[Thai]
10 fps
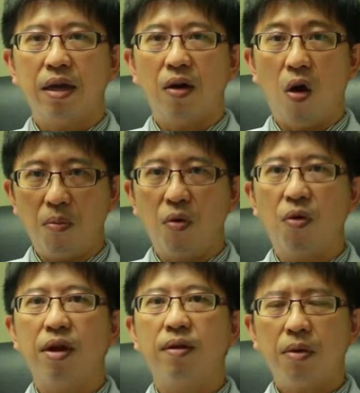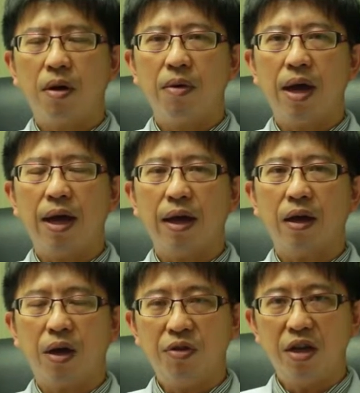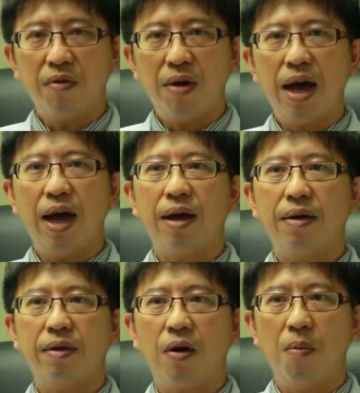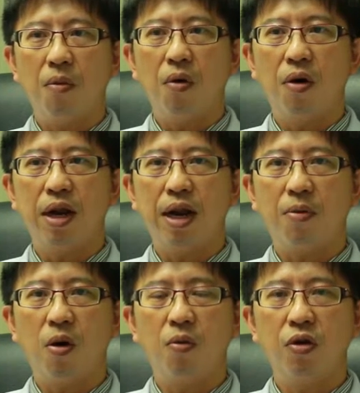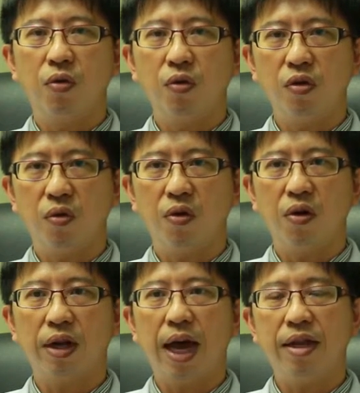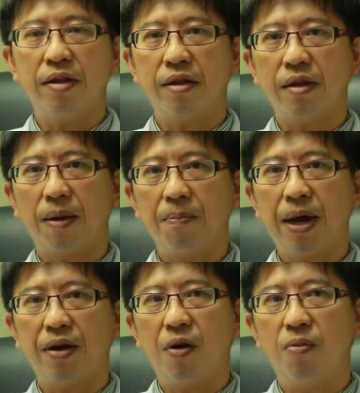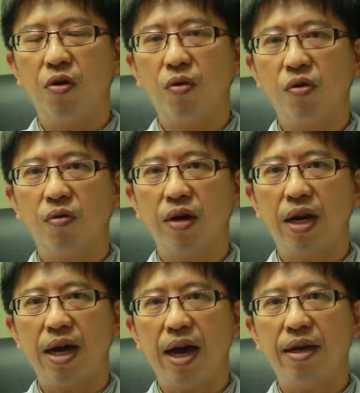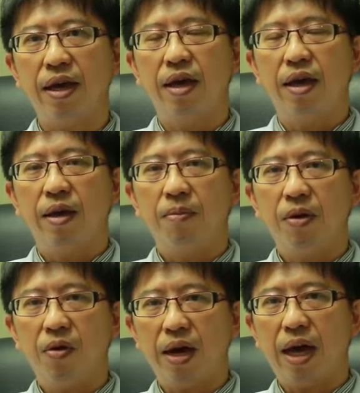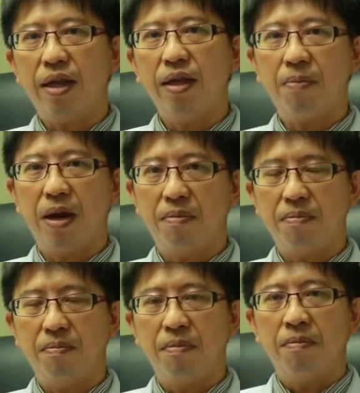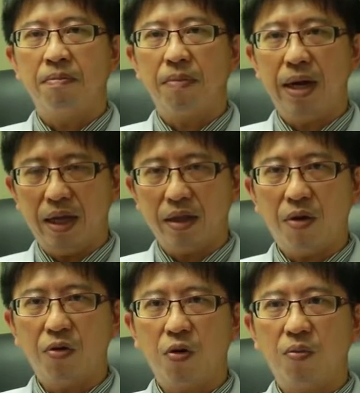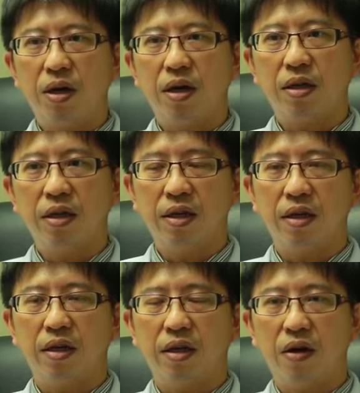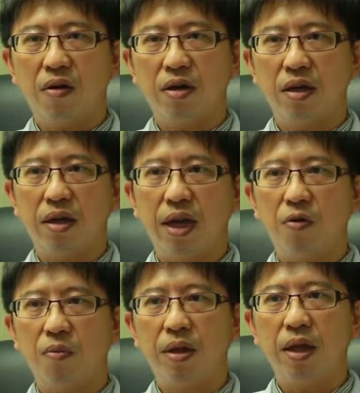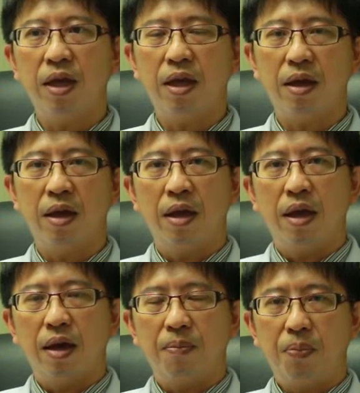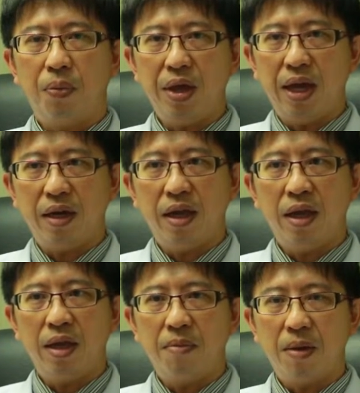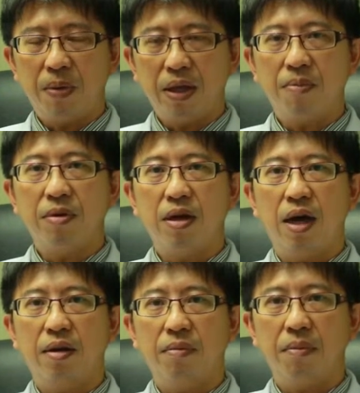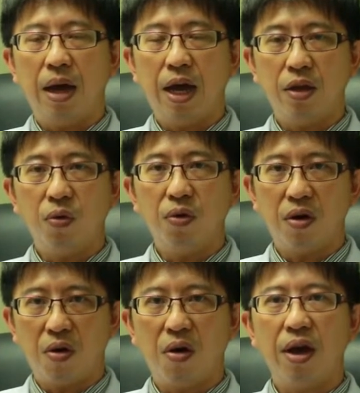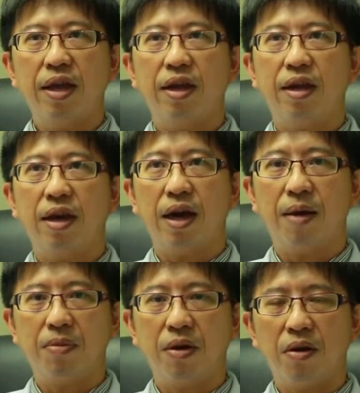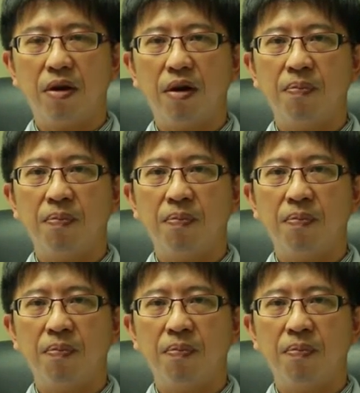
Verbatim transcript: ฮอร์โมน เพราะว่าเขาเชื่อว่าฮอร์โมนระดับฮอร์โมนสูงสูงคนไข้ที่สัมผัสฮอร์โมนสูงสูงนานๆเนี่ยมีโอกาสที่จะเป็นมะเร็งเต้านมเยอะขึ้น ก็คือในกลุ่มที่ผู้หญิงที่มีประจำเดือนอายุน้อยนะครับแล้วก็